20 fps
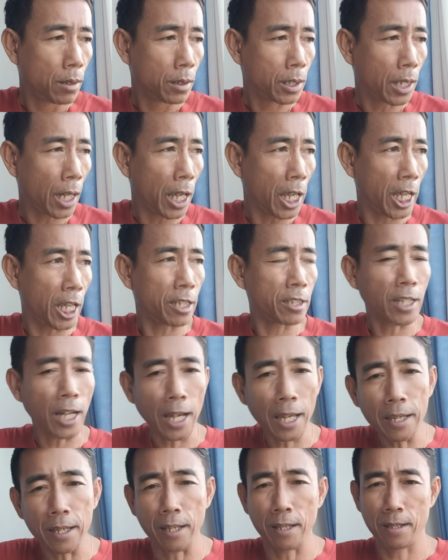จะเอะใจ
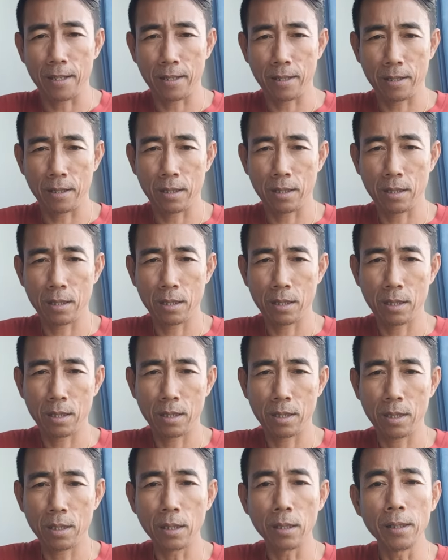
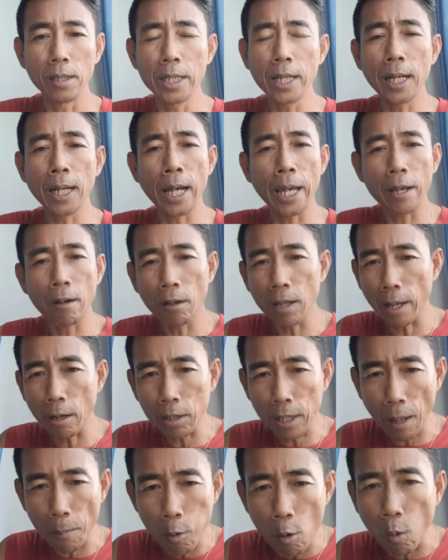หรือยังไงก็แล้ว
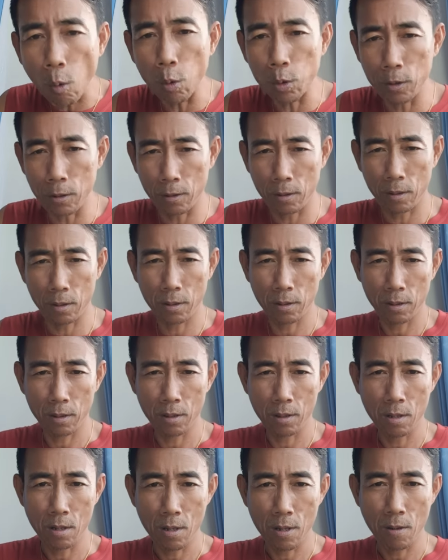แต่พวกคุณ
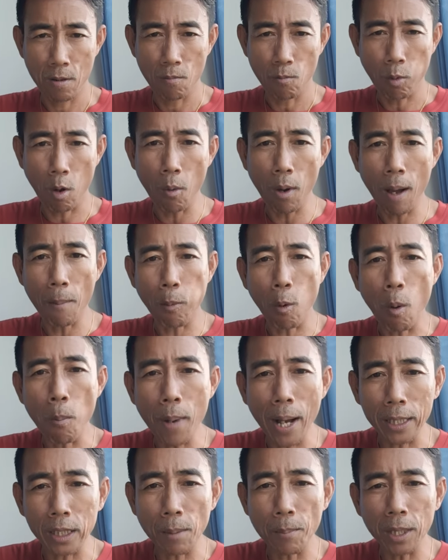เพราะว่าผม
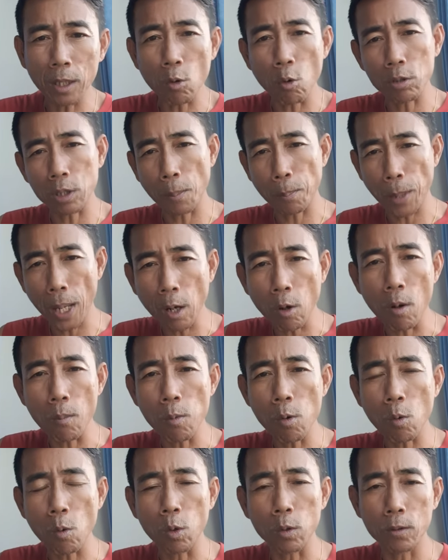อาจจะไม่ตรงสเปคของพ
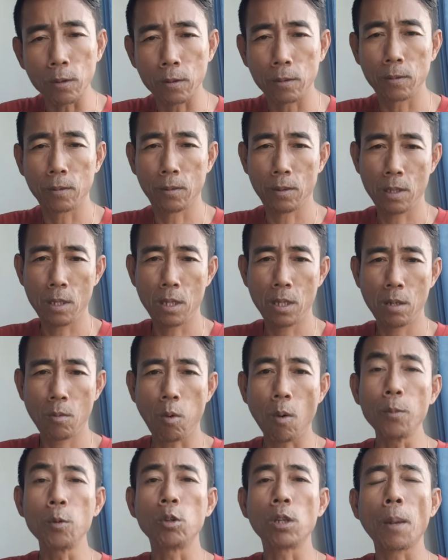วกคุณ ผ
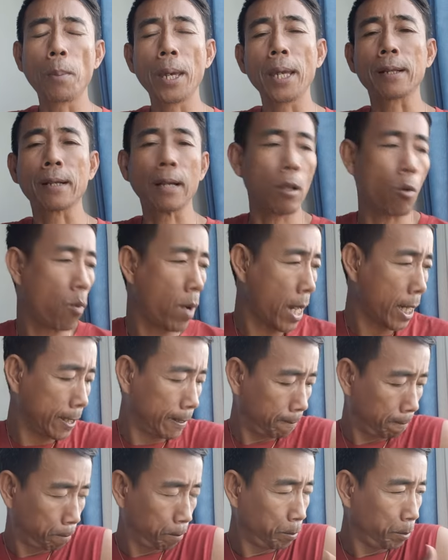มอยู่ในเพศคารวาส
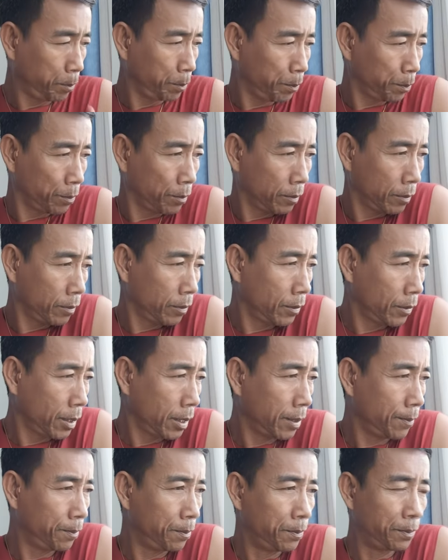
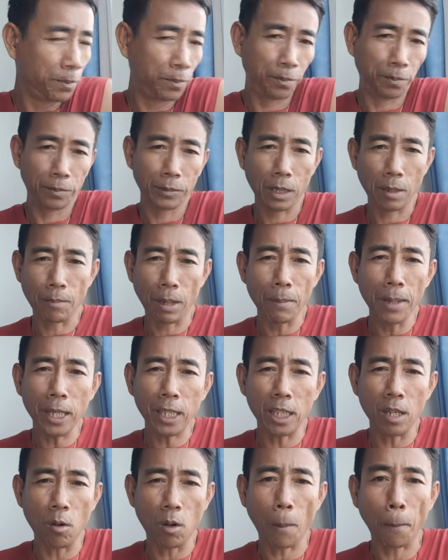อืมมันไม่
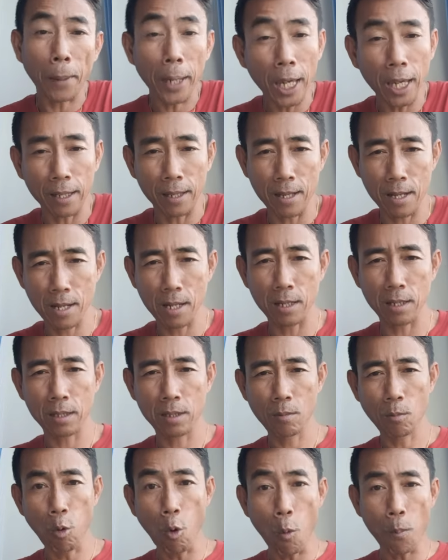เกี่ยวกับเพศ นะฮะ
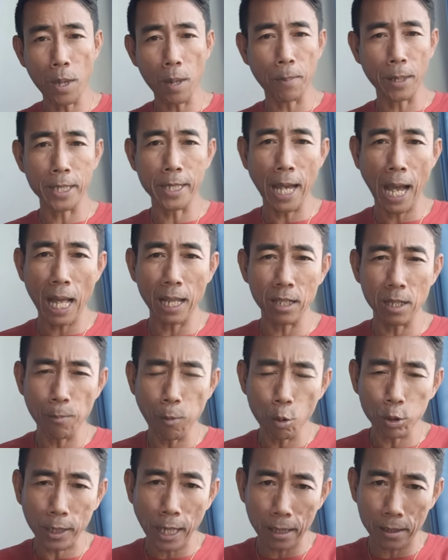ผู้มีปัญญาหรือ
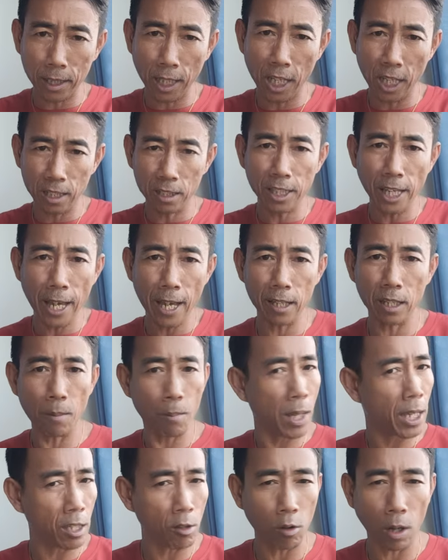ผู้ตัดสเห็นแจ้งเนี่ย
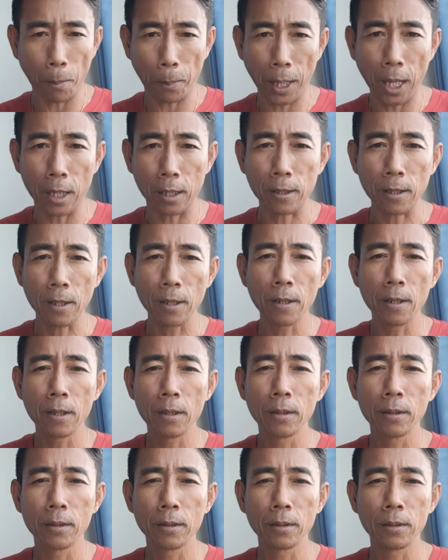ไม่เกี่ยวกับเพศ
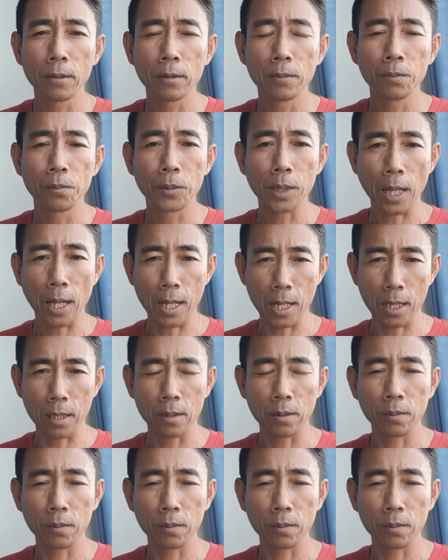นะฮะ